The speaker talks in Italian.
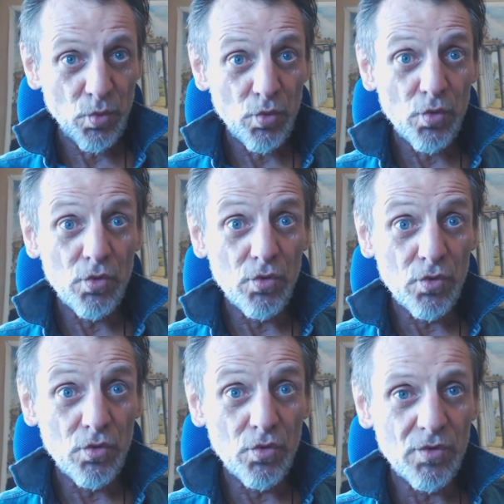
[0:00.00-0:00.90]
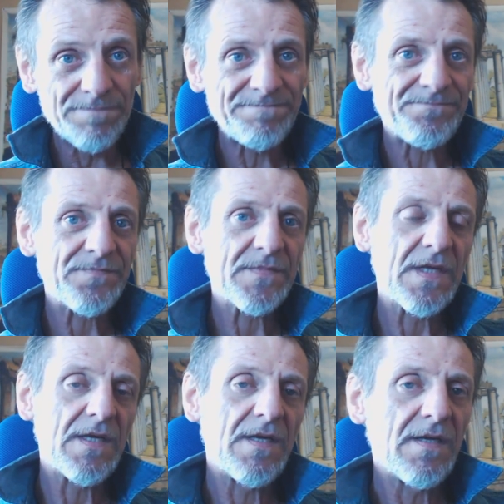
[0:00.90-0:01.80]
Tutu.
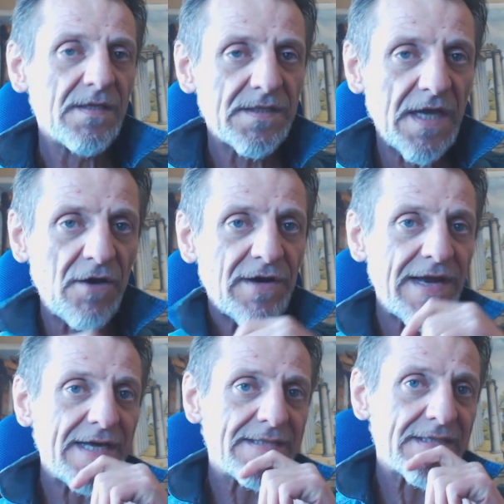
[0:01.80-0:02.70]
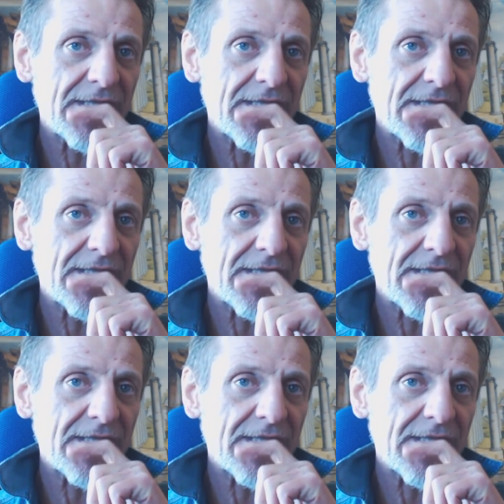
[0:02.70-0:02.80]
Ciao ragazzi,